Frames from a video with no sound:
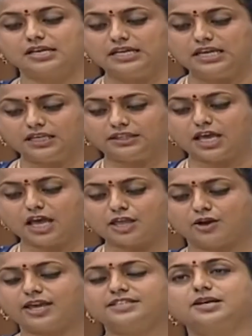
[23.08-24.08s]
నీతి
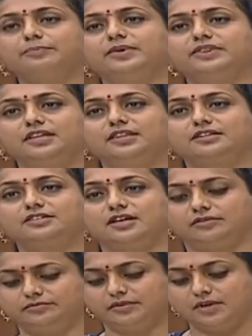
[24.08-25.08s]
ఆయోగే చెప్పింది అధ్యక్ష
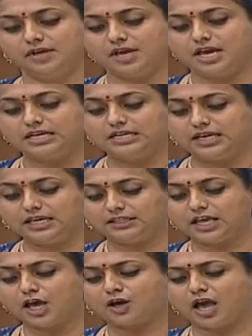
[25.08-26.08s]

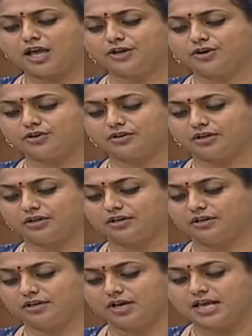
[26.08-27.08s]
నీతి ఆయోగ్
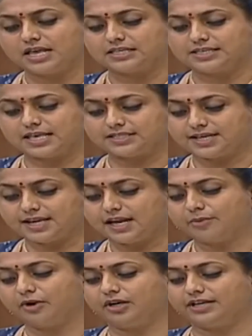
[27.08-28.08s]

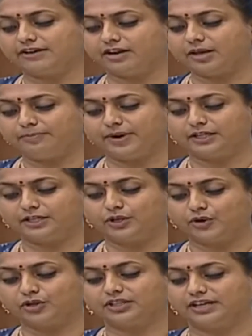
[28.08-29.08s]
సస్టైనబుల్ డెవలప్మెంట్
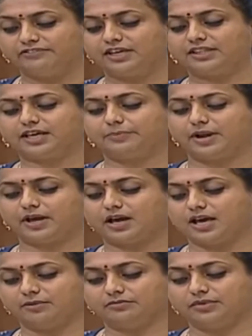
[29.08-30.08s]
గ్రోత్ నివేదిక
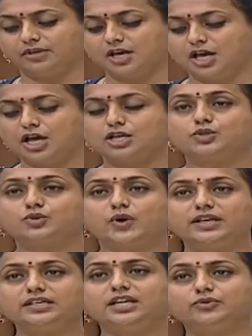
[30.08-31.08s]
ప్రకారం
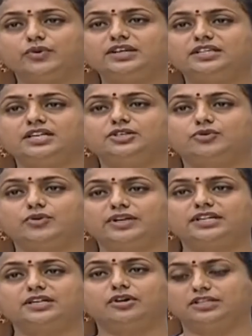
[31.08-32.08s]
ట్వంటీ ట్వంటీ
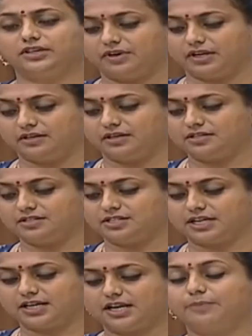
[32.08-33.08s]
ట్వంటీ ట్వంటీ వన్
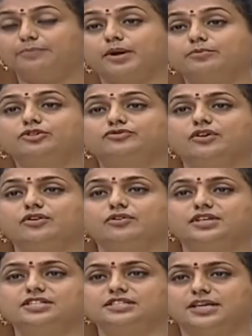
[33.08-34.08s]
జగనన్న ప్రభుత్వం
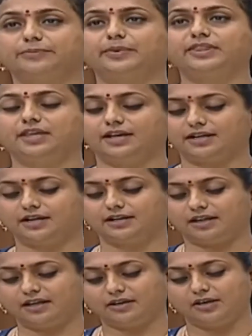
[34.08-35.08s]
గురించి చెప్పింది
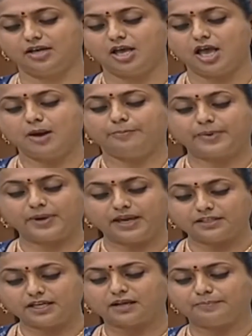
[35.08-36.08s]
ఏంటంటే
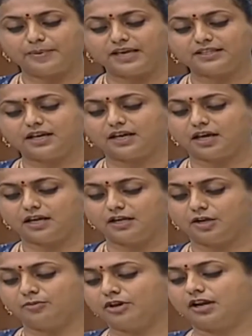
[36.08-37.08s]
పేదిక పేదరిక
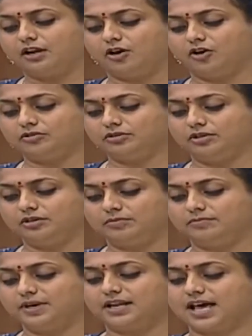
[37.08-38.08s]
నిర్మూలనలో
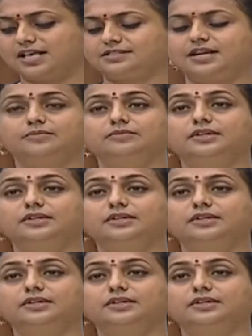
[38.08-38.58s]
మన రాష్ట్రం